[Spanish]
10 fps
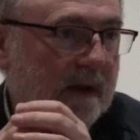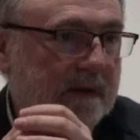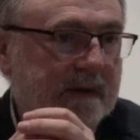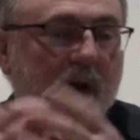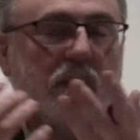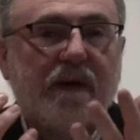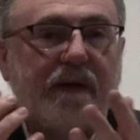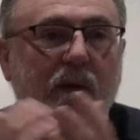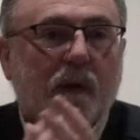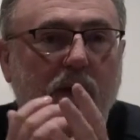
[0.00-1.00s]
O sea,
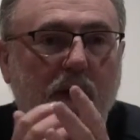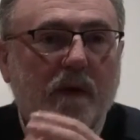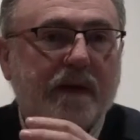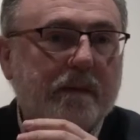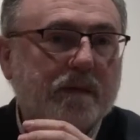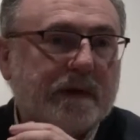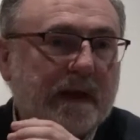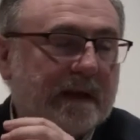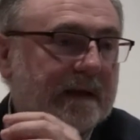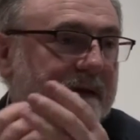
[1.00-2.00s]
¿cómo, hacemos que
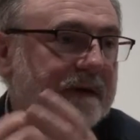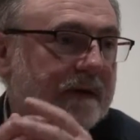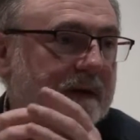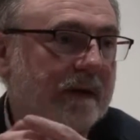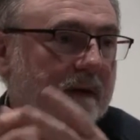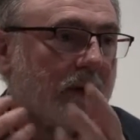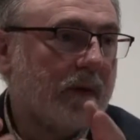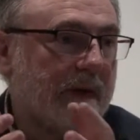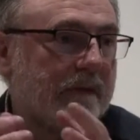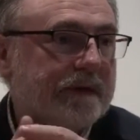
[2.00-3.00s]
las decisiones de lo que
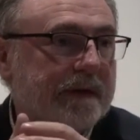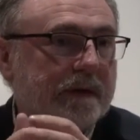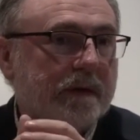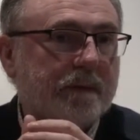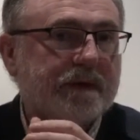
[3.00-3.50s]
ocurre en un sitio,